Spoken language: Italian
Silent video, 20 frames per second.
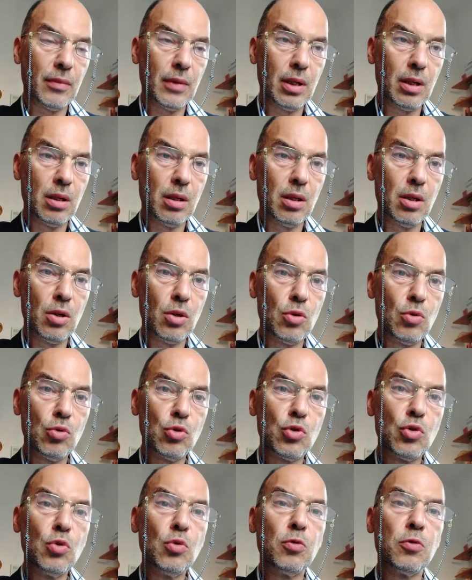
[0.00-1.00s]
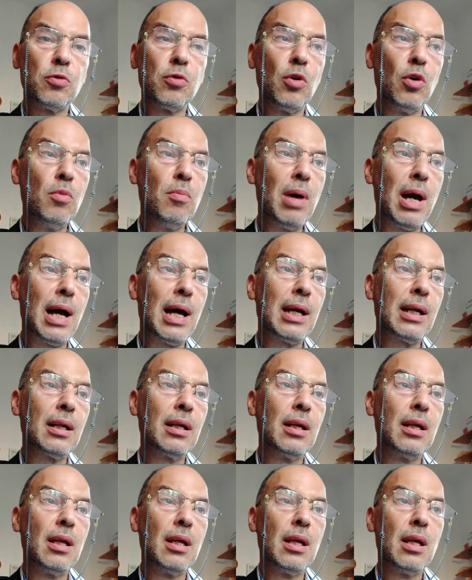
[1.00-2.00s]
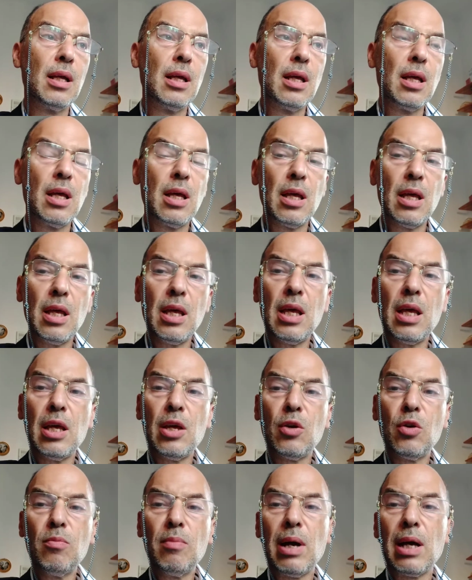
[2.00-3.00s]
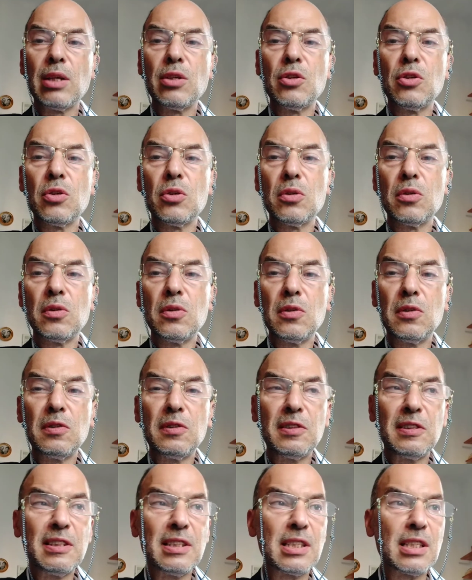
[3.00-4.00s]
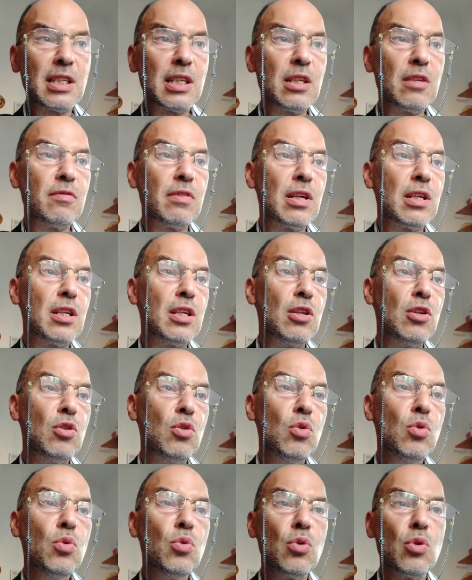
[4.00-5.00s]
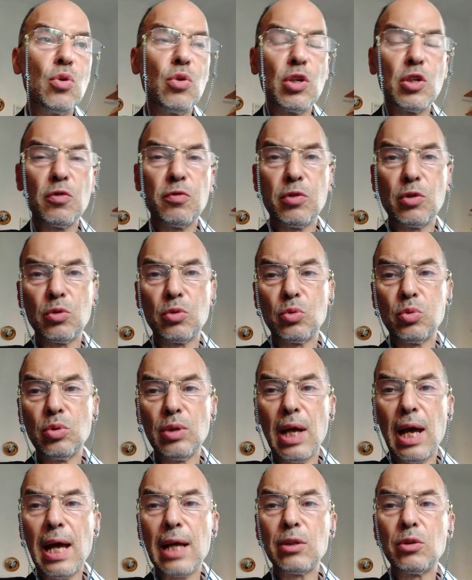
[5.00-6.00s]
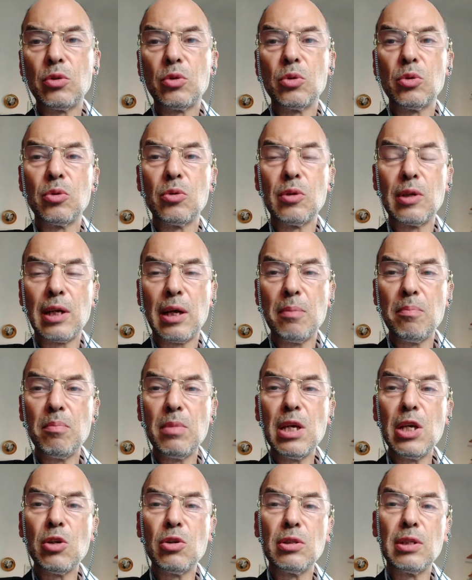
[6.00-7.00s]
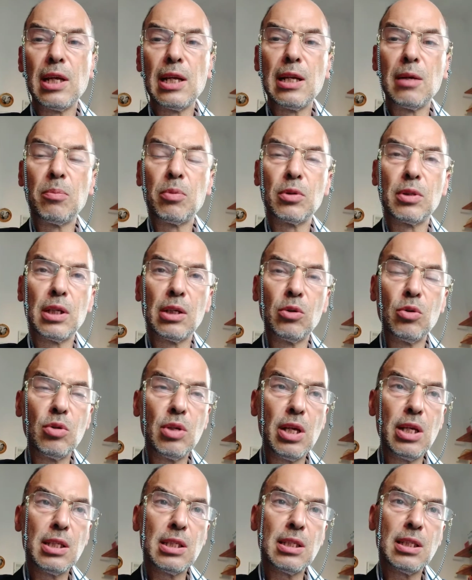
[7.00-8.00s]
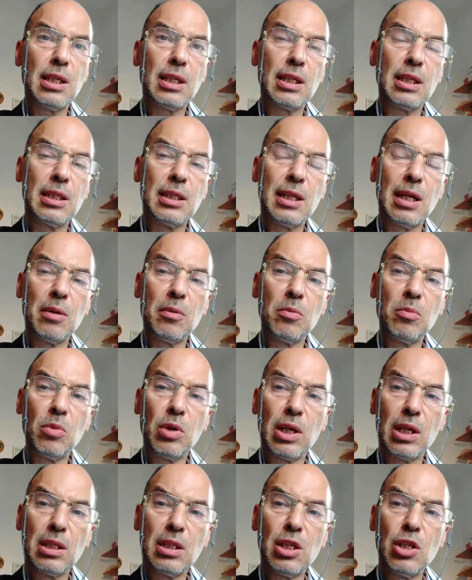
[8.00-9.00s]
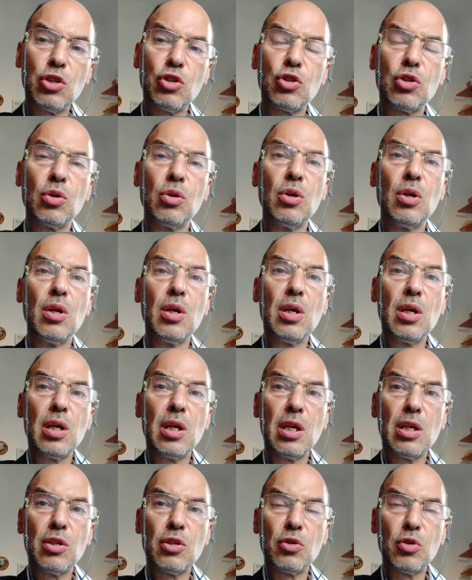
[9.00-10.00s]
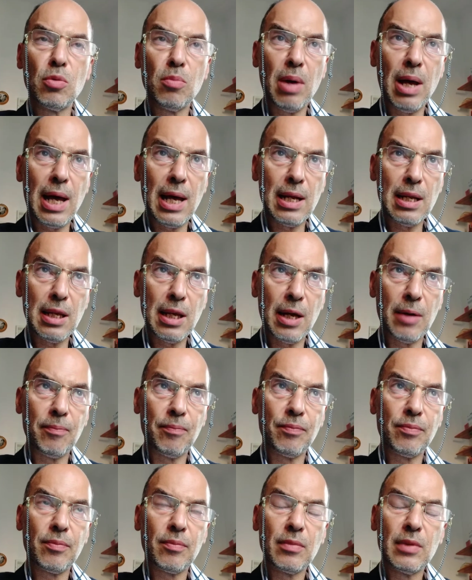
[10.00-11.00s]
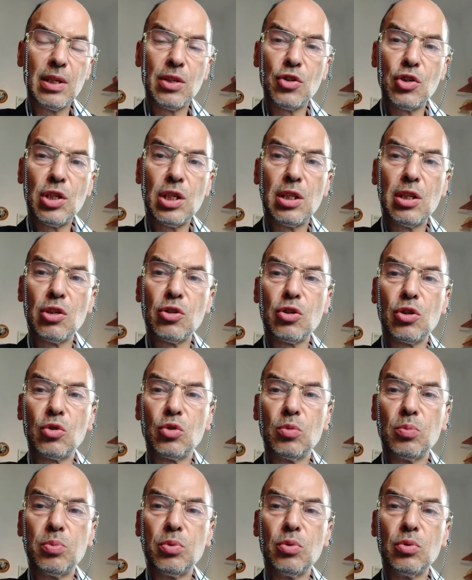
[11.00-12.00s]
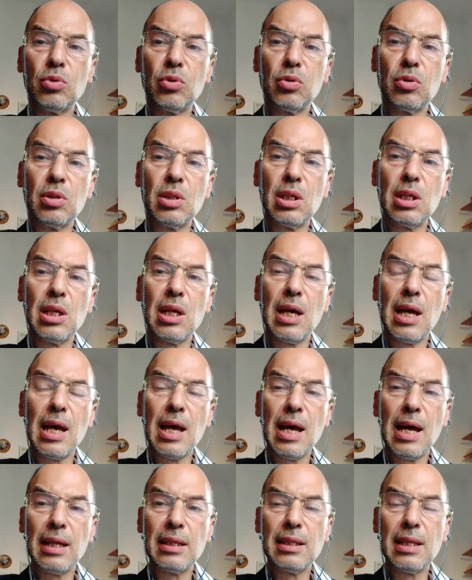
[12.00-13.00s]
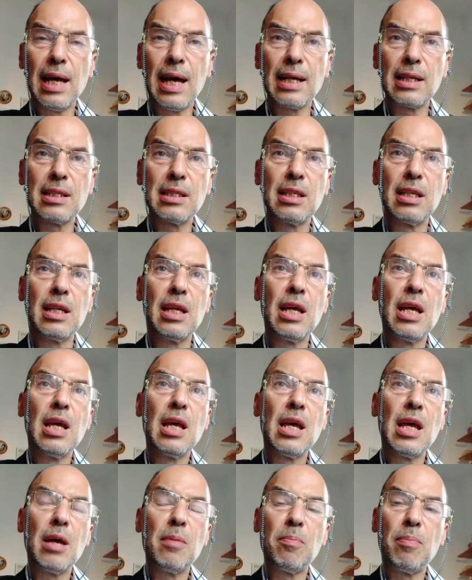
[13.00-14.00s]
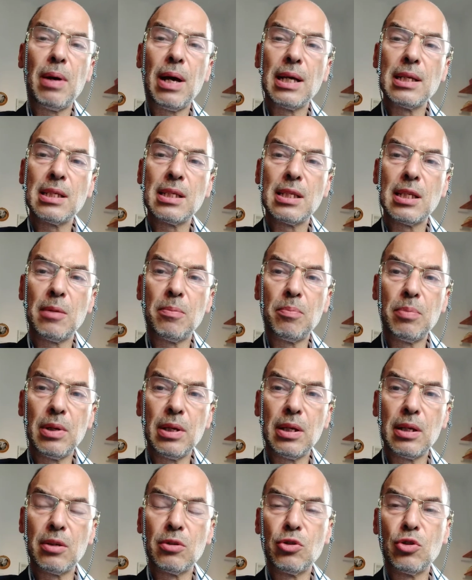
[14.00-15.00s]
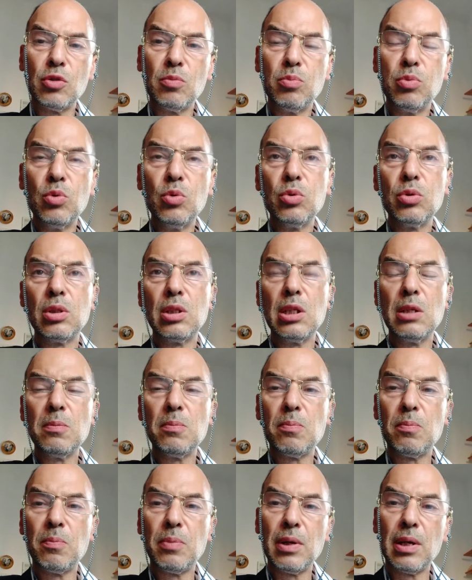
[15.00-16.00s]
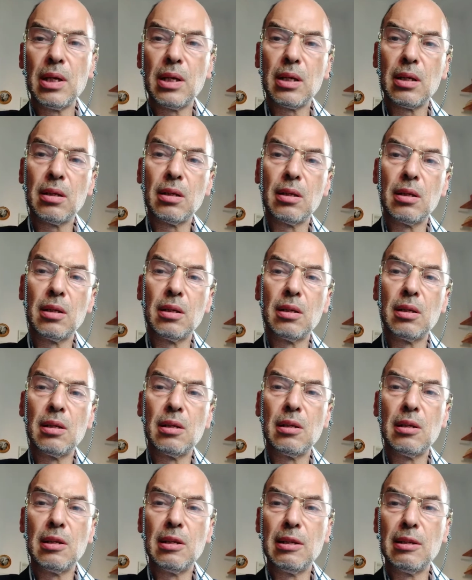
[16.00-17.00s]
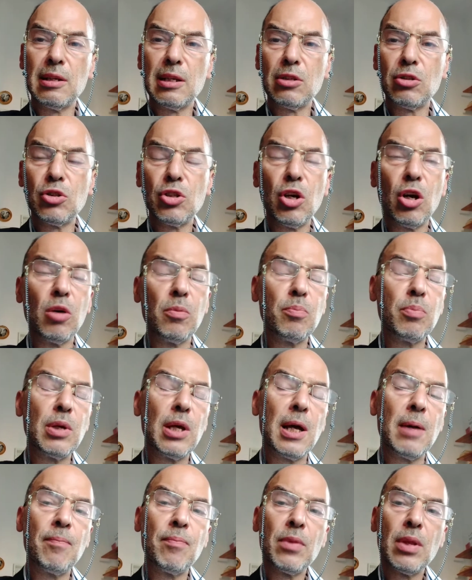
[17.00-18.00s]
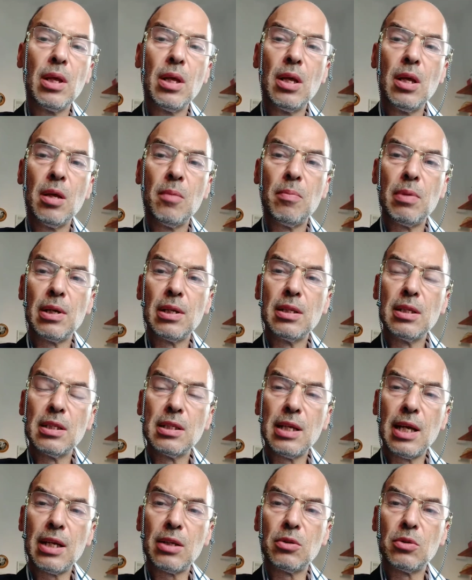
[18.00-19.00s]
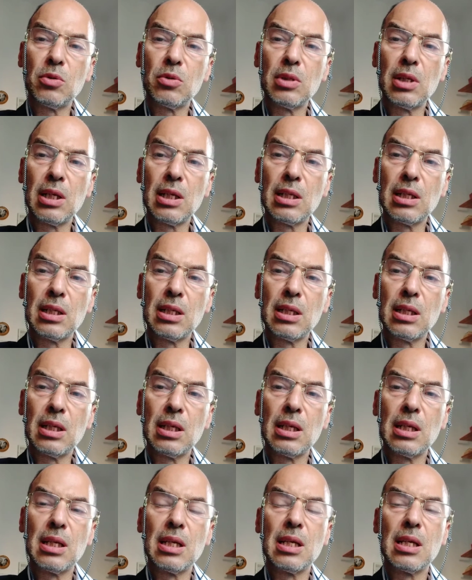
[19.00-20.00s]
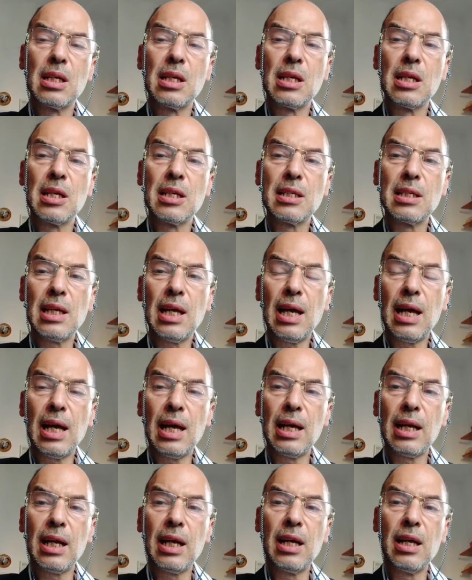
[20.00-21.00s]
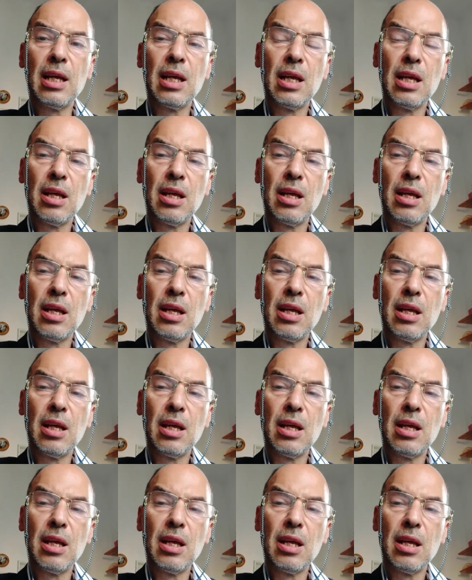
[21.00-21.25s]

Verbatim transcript: eh, Yusuf Omar e il romanzo descrive il lungo e sfortunato cammino della protagonista che da Mogadiscio in Somalia decide a un certo punto di andarsene e passa per Djibouti, per eh, l'Etiopia, per il deserto del Sahara,